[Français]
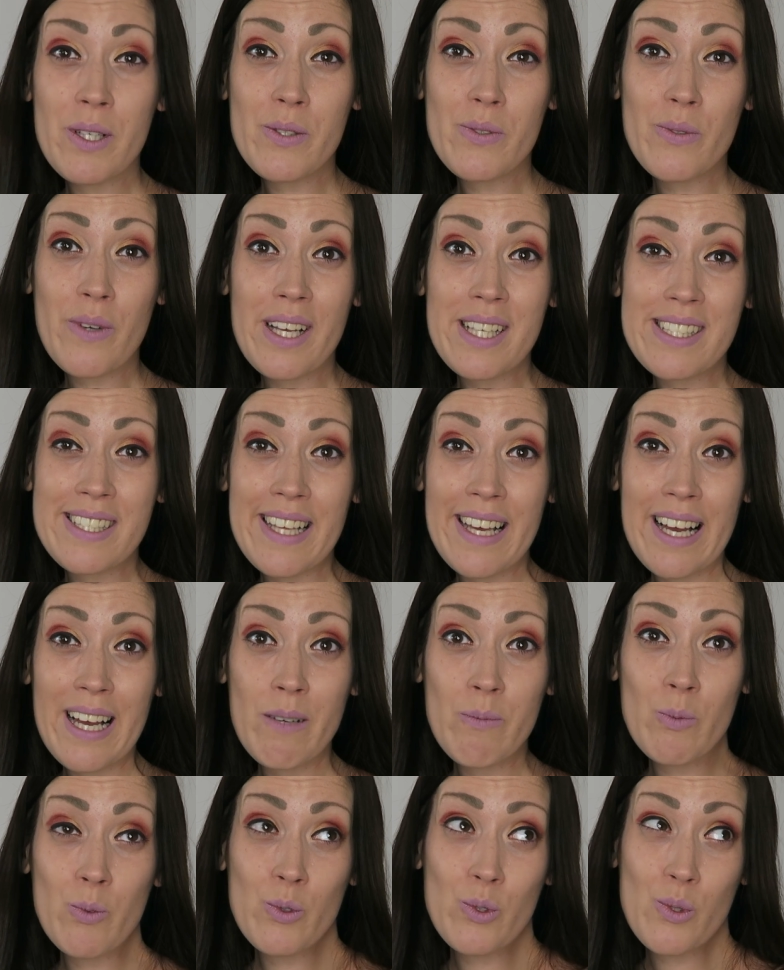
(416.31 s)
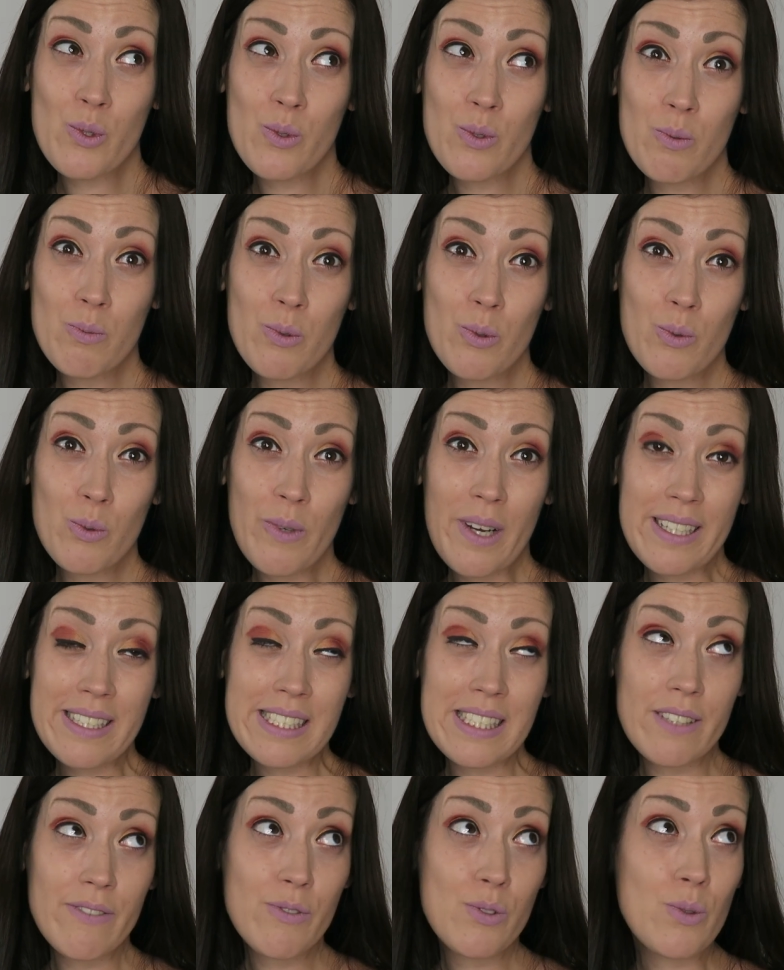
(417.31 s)
sur Instagram où je suis beaucoup
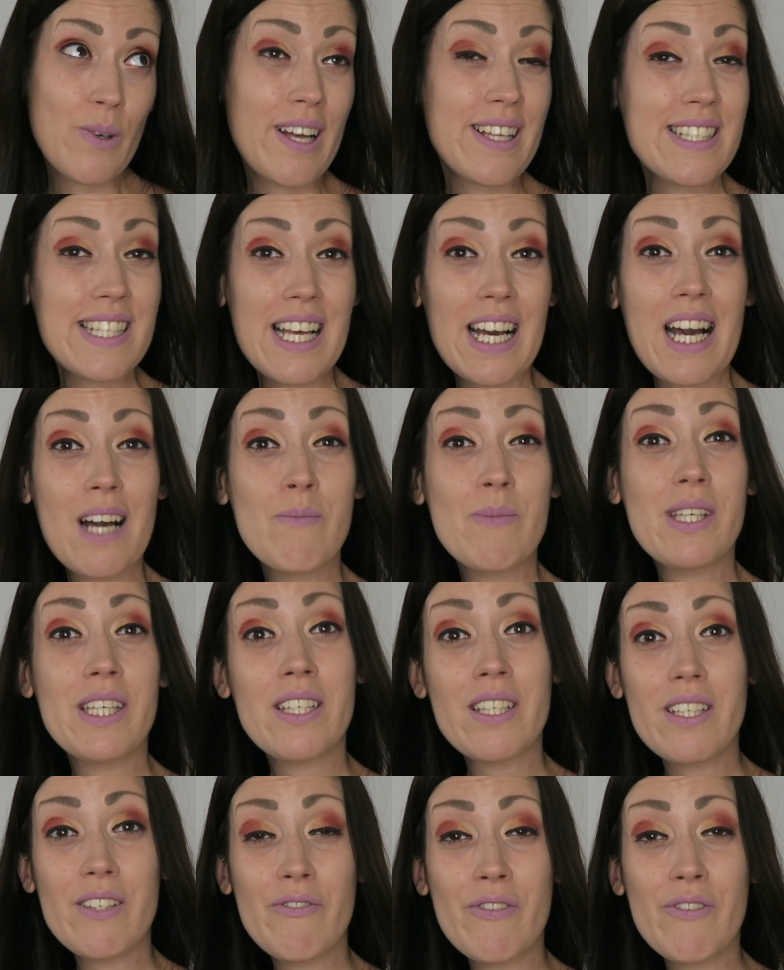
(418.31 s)
active sur Instagram et